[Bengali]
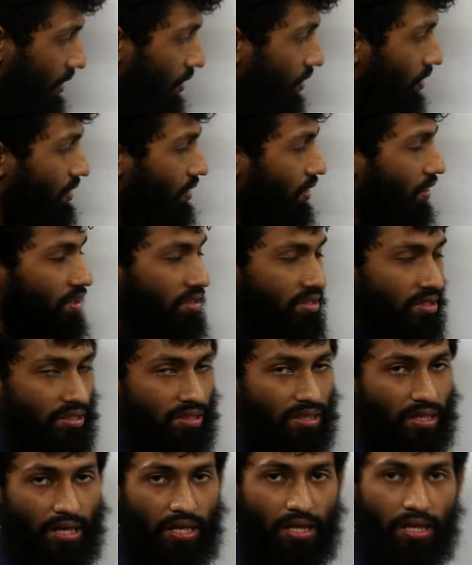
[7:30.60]
এটা
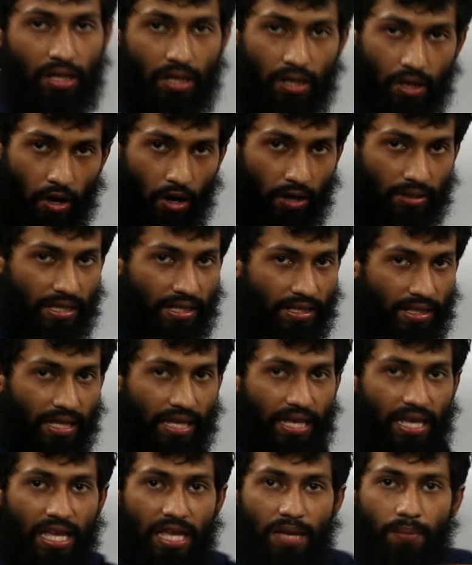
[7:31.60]
হরিজন্টাল অর্থাৎ
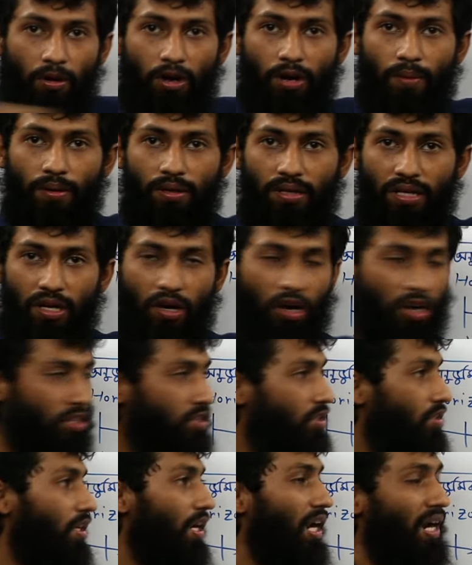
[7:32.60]
এই বরাবরটা
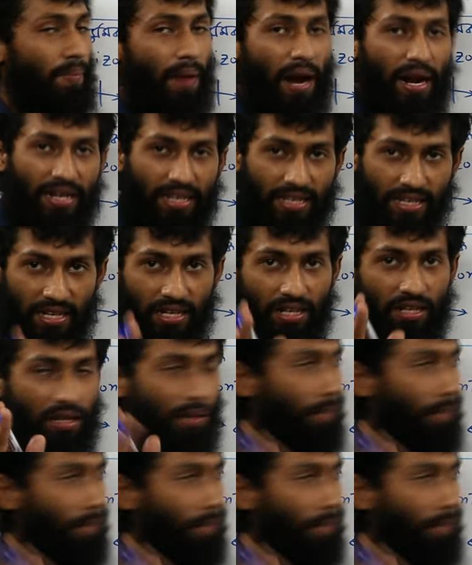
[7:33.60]
হরিজন্টাল আর ভার্টিক্যাল